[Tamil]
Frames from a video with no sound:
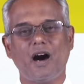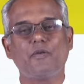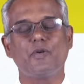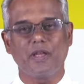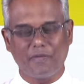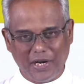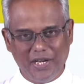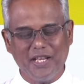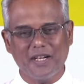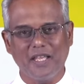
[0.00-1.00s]
அவருடைய
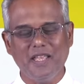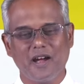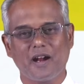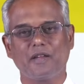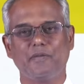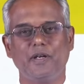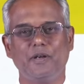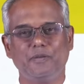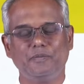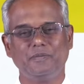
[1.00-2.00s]
வழிகளை நாட
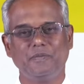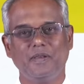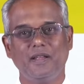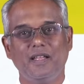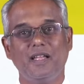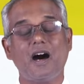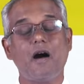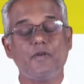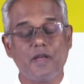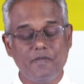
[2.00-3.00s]
வேண்டும்
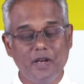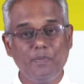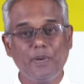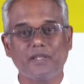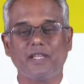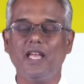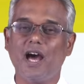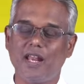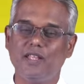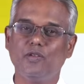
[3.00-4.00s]
அவருடைய விருப்பத்தை
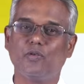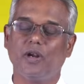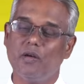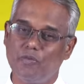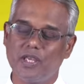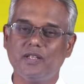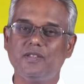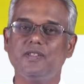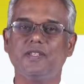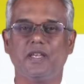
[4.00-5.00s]
அறிந்து கொள்ள
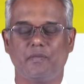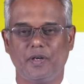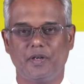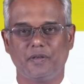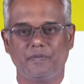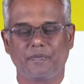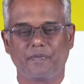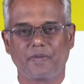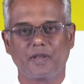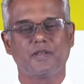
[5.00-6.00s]
முயற்சி செய்ய வேண்டும்
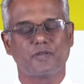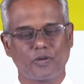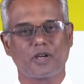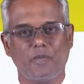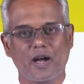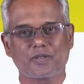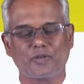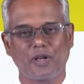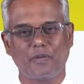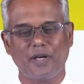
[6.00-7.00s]
சுருக்கமாக
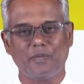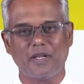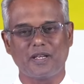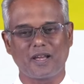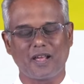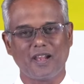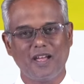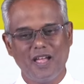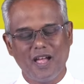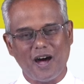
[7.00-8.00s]
சொல்ல வேண்டுமென்றால்
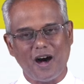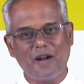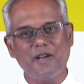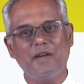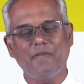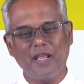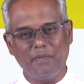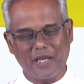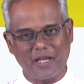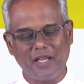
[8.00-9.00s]
ஆண்டவரை
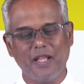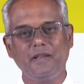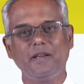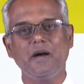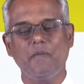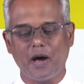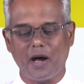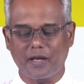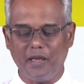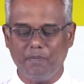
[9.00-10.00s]
மிக
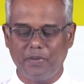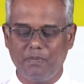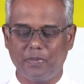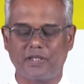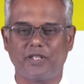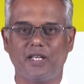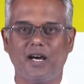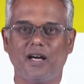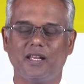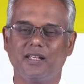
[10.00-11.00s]
நெருக்கமாக
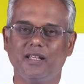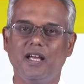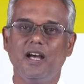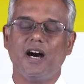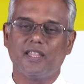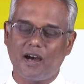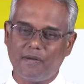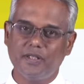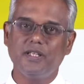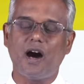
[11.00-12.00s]
பின்பற்றினால்
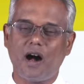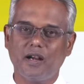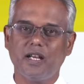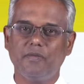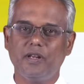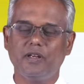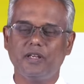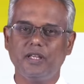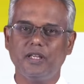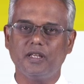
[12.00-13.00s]
அதாவது
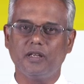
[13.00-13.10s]
ஆண்டவருக்கு